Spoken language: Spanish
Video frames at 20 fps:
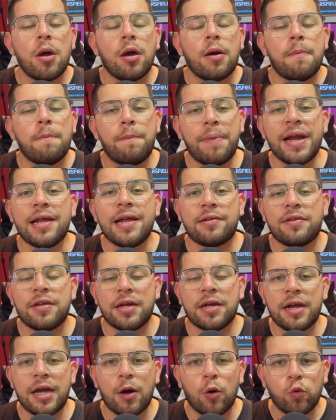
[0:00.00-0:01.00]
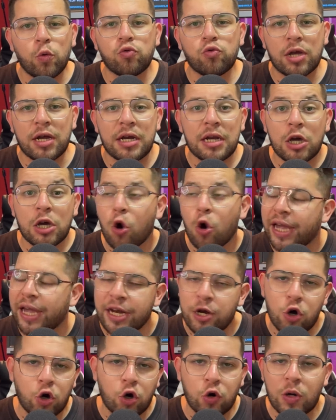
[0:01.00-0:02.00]
Vélez tiene un técnico que
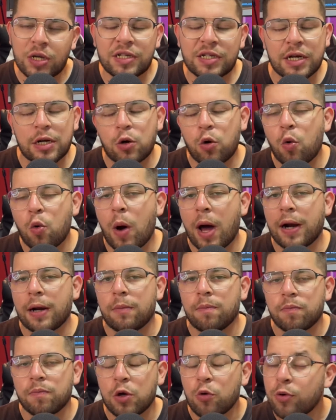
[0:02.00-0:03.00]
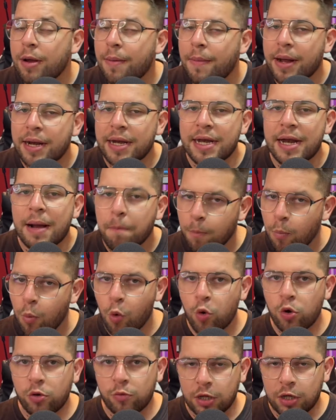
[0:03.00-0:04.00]
logró hacer jugar de una manera
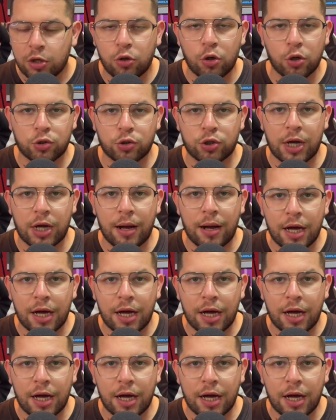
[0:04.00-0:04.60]
muy vistosa